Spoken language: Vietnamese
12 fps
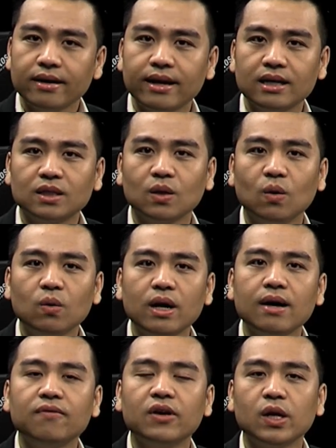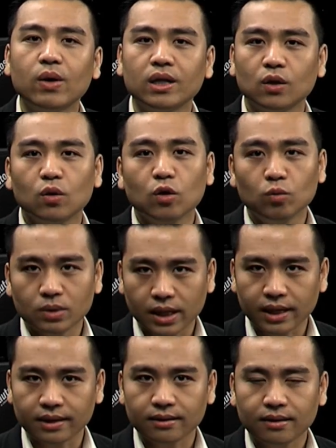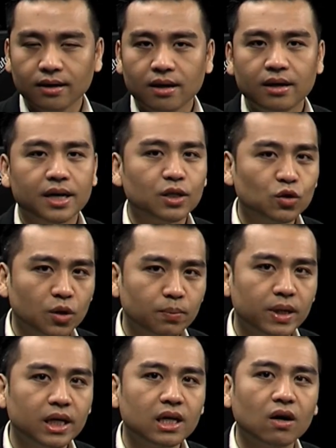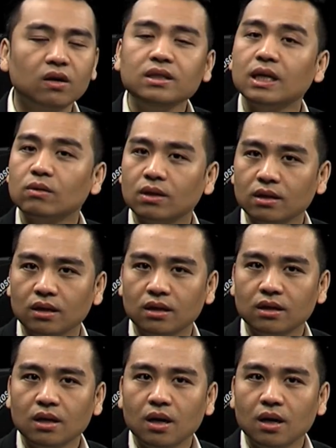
đa số đã về đoàn tụ cùng gia đình để chuẩn bị đón giao thừa,